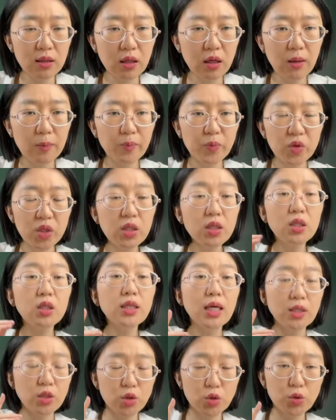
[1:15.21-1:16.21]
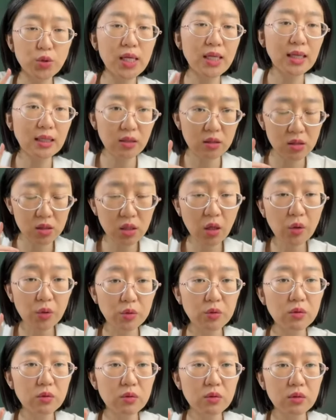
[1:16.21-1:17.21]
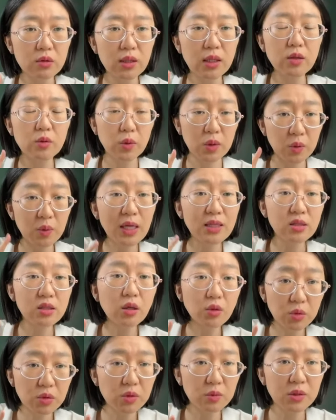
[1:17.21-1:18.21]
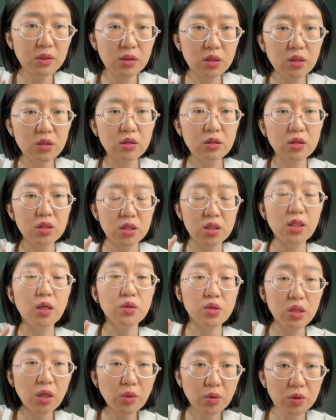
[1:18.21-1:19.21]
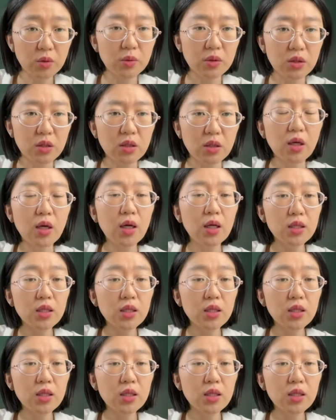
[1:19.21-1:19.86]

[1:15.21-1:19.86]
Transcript: 啊。第一，他是出在他的教育、他的文化教育的问题、洗脑教育的问题。